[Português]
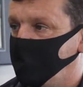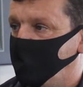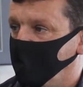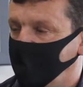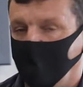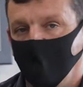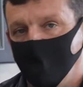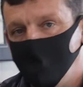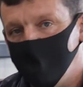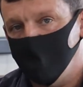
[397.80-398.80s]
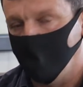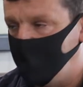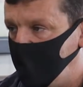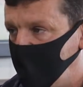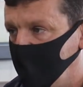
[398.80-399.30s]
porque é a minha
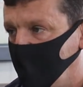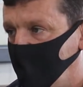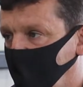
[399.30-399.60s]
opinião.